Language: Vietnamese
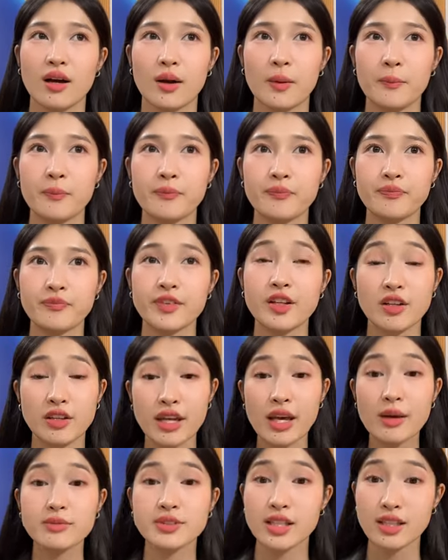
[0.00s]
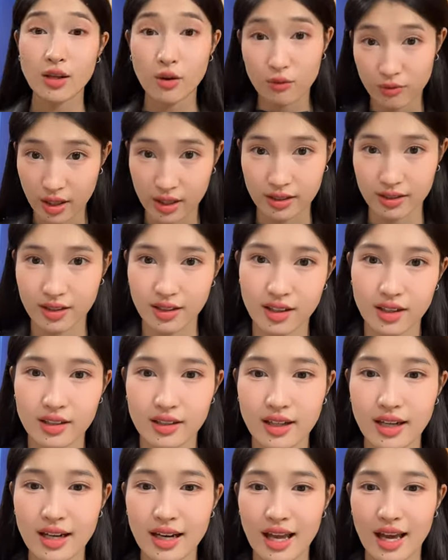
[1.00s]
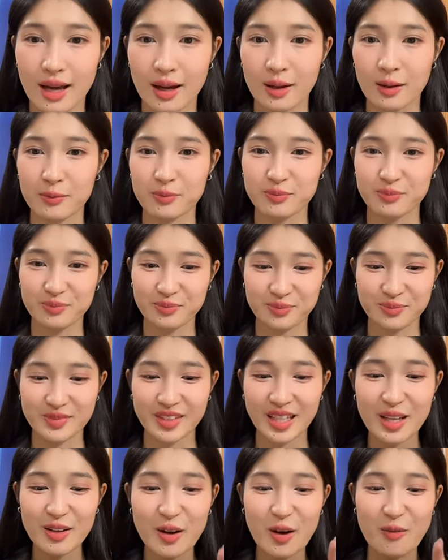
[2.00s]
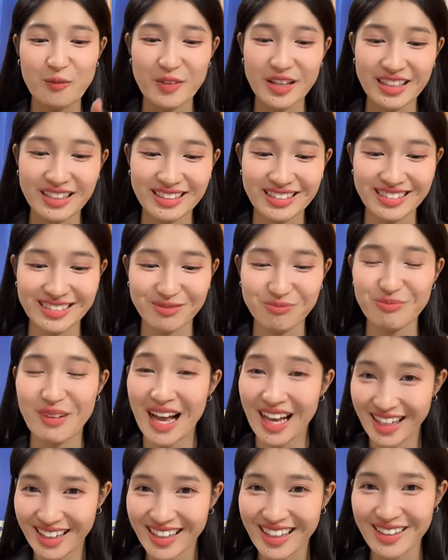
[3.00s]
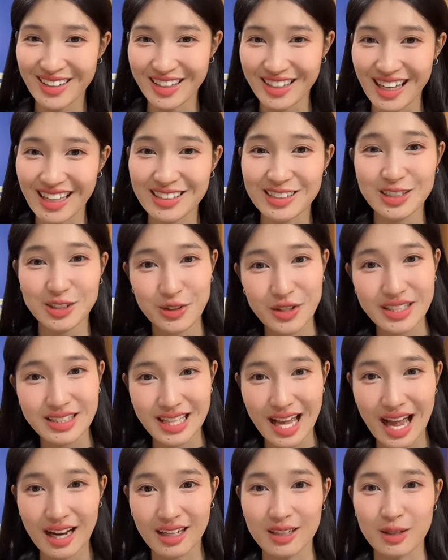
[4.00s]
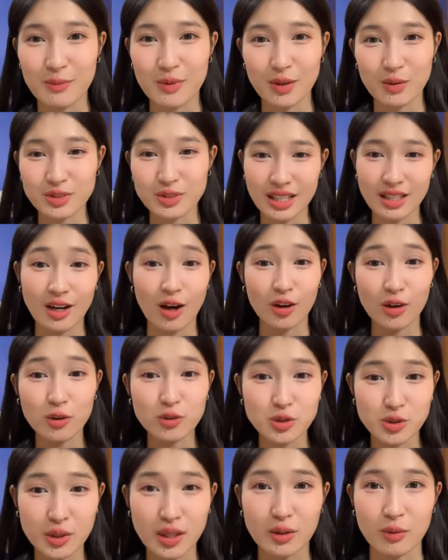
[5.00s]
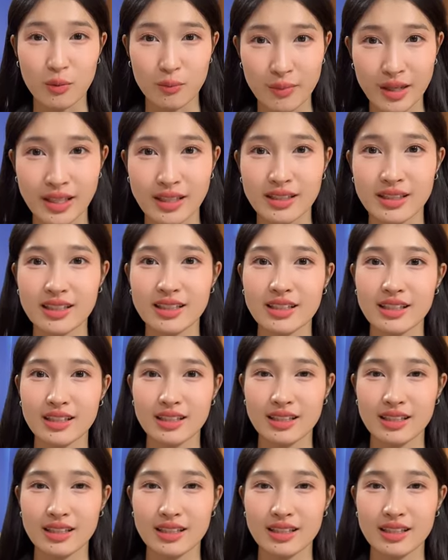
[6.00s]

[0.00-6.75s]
um, thử nghiệm trên động vật nên là khi mà mình mang cái artistry sang thì mình cũng sẽ nói câu chuyện của mình